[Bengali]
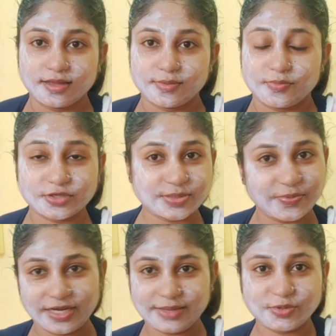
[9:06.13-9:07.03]
বসে
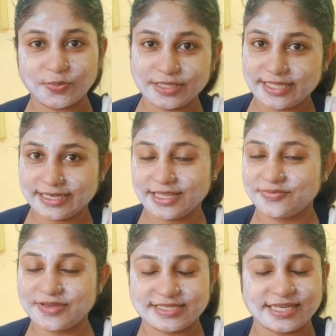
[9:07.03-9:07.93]
পড়লাম তোমরা দেখলেই
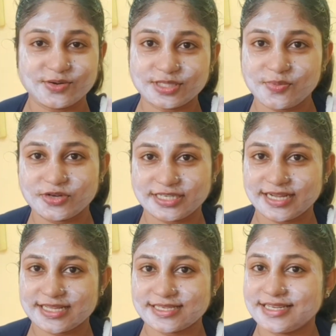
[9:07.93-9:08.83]
ফেসিয়াল করতে বসে
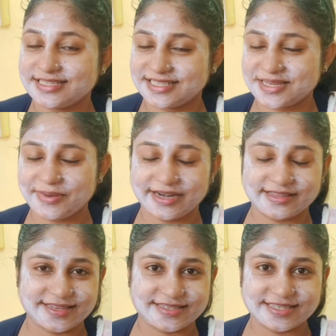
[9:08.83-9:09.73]
গেছি নিজেদের
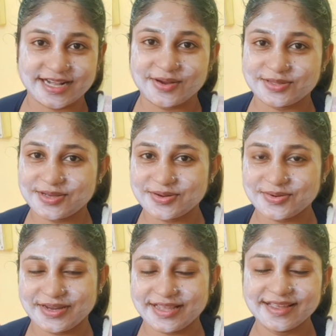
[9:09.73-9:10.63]
বাড়িতে এসে খাওয়া দাওয়া
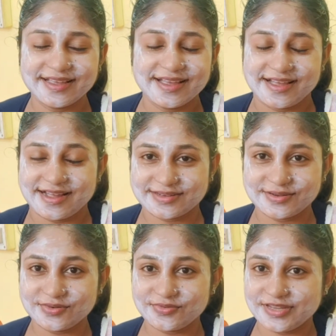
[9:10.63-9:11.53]
করে
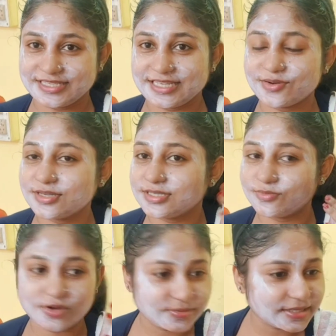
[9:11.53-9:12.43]
এখন ফেসিয়াল করছি
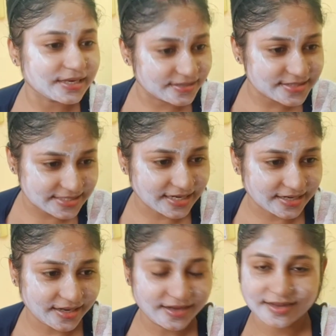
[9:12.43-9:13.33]
মুখের মধ্যে কি লাগাচ্ছে ট্যান
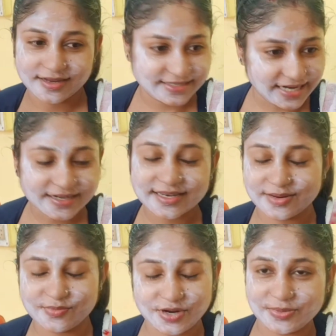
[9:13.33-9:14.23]
না ট্যান
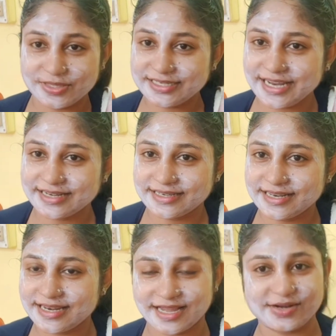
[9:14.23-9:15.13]
ক্লিয়ার মুখের মধ্যে ট্যান
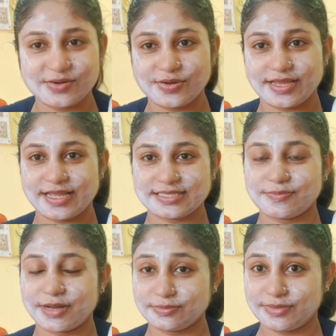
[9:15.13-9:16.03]
ক্লিয়ার লাগানো হয়ে গেছে
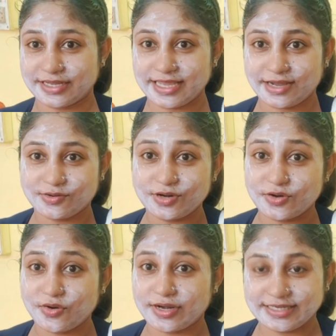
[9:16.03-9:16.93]
বাদ বাকি এখন আরো
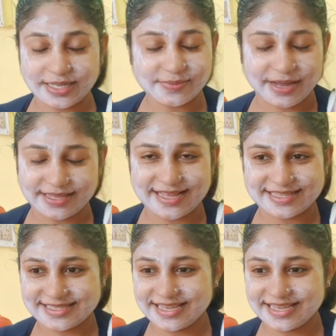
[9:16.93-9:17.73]
অনেকটাই বাকি আছে